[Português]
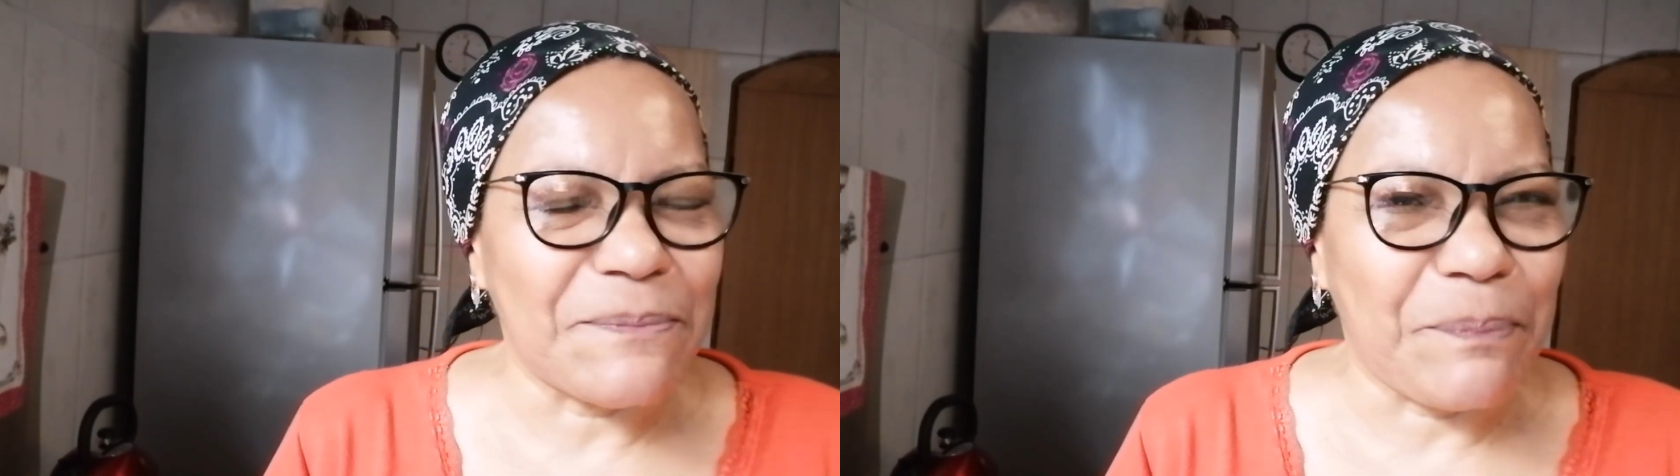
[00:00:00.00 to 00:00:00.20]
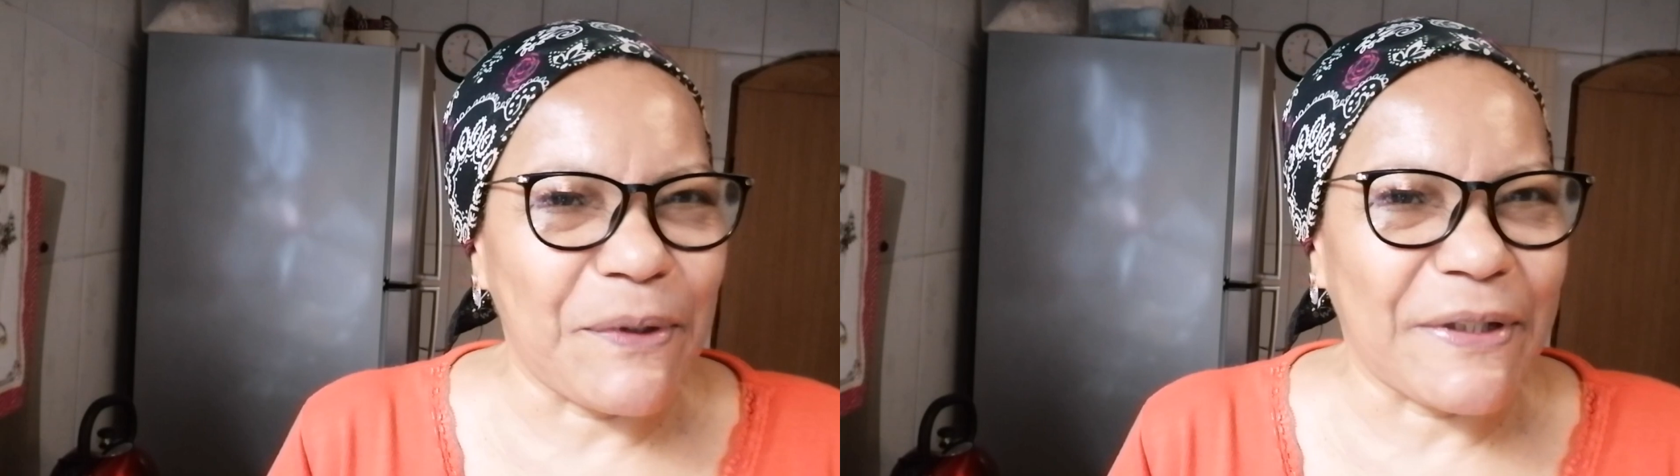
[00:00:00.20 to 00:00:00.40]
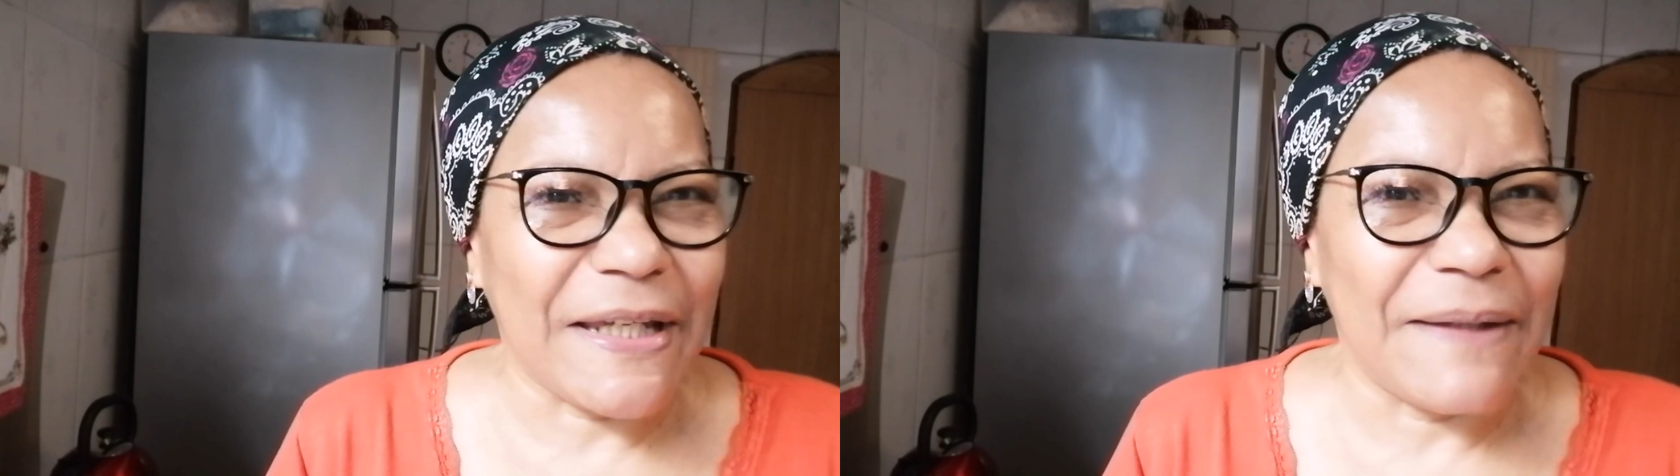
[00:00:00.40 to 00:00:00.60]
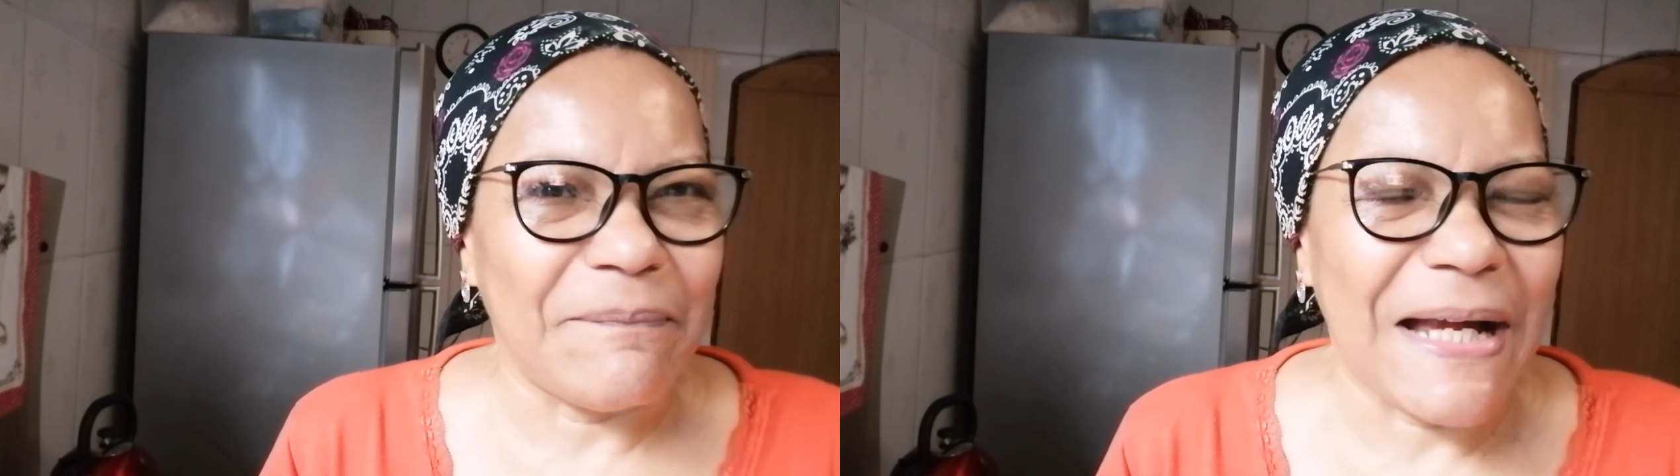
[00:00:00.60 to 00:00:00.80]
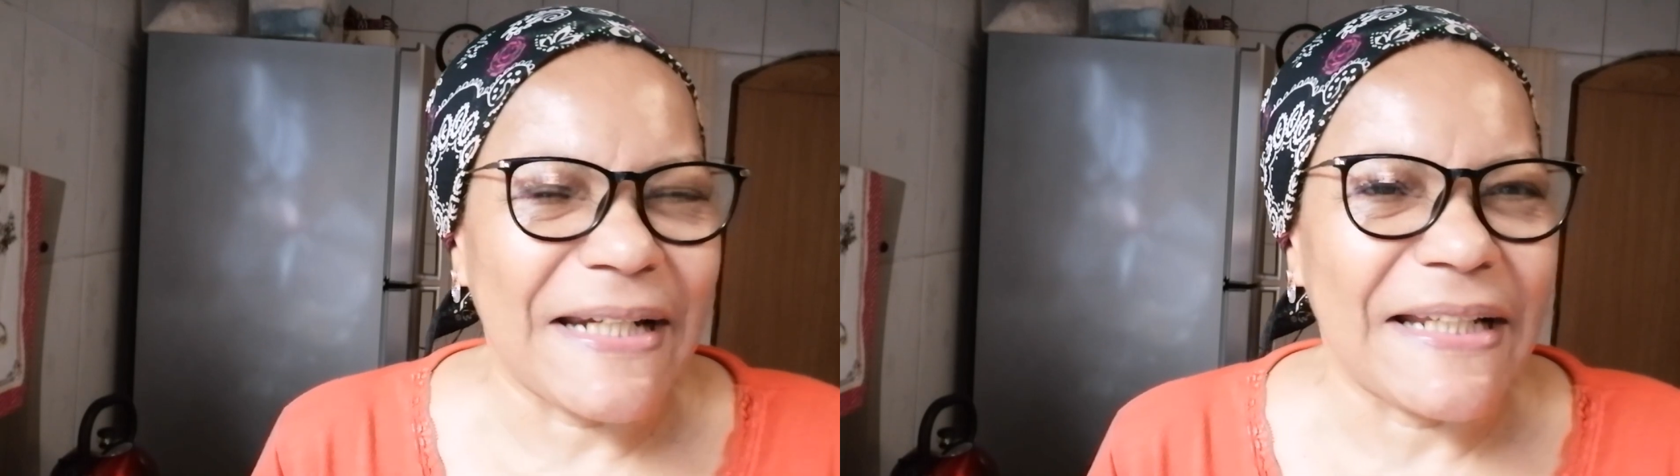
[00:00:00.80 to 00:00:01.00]
por quê,
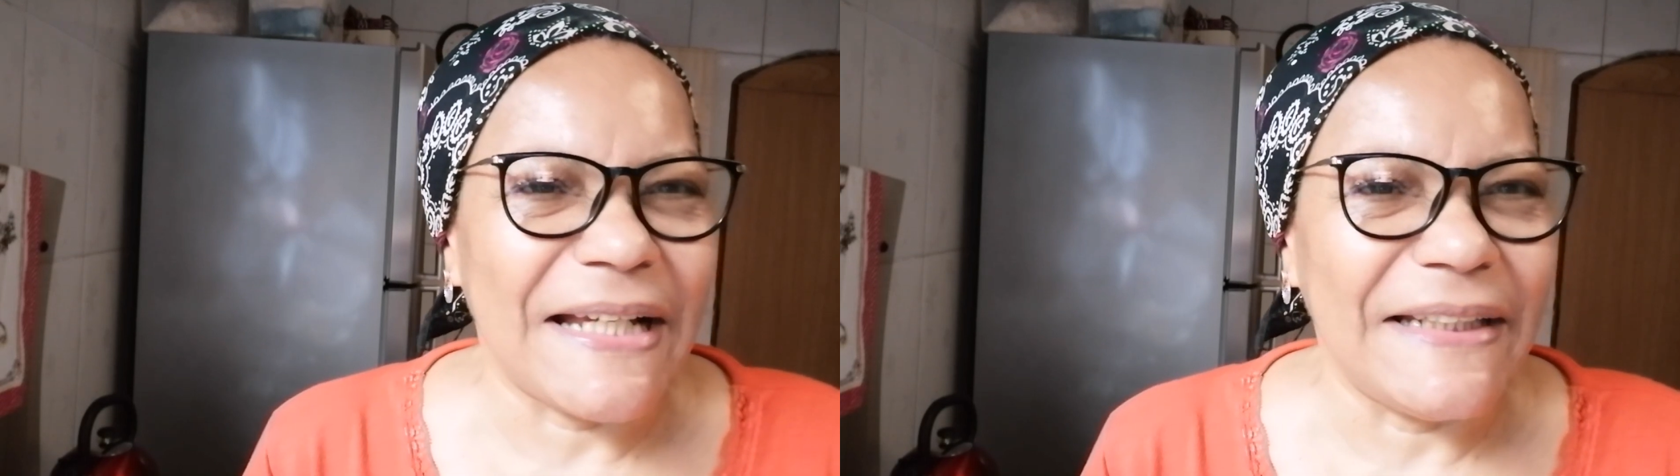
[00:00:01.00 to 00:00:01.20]
Maria?